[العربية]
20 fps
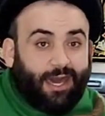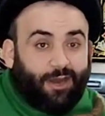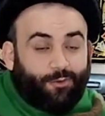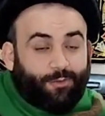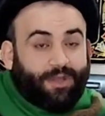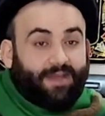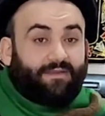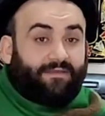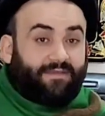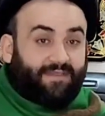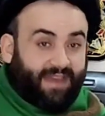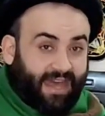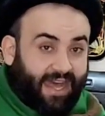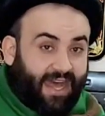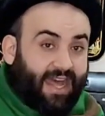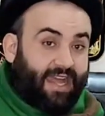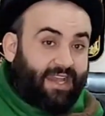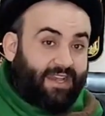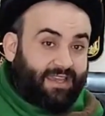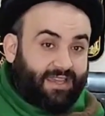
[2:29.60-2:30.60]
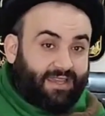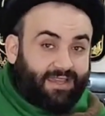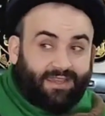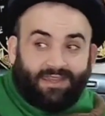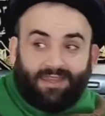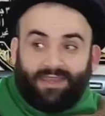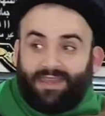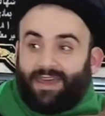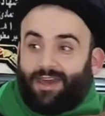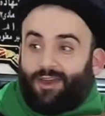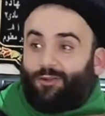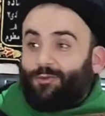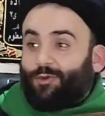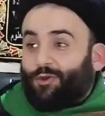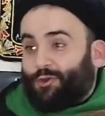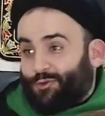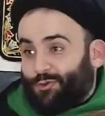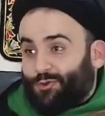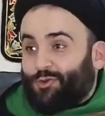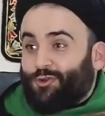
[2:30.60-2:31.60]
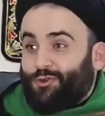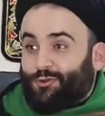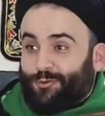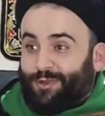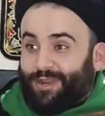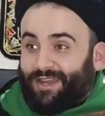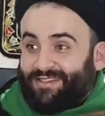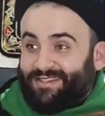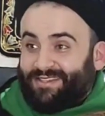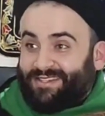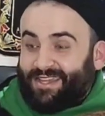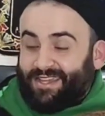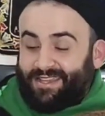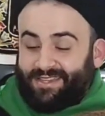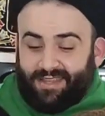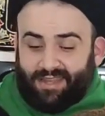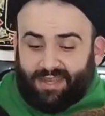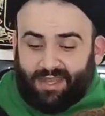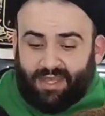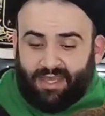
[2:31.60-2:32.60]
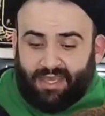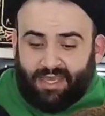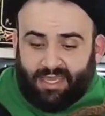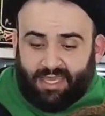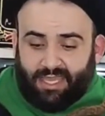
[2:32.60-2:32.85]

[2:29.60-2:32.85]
أو بالانفعال أو بخروج الأمور عن السيطرة